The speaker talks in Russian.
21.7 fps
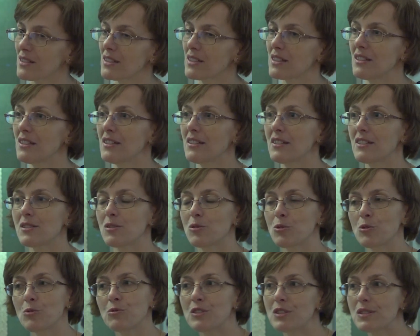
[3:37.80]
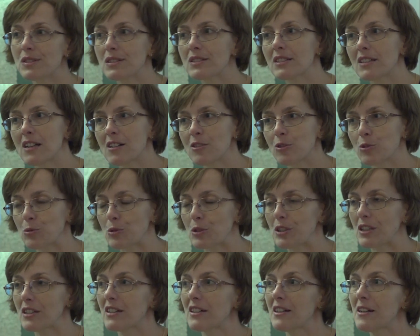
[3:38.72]
какие есть новые
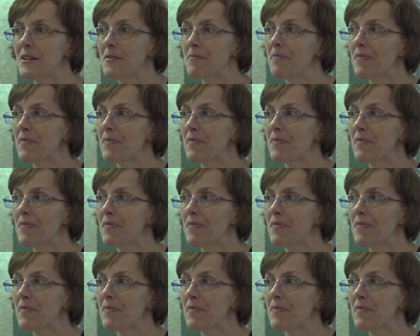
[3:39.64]
технологии,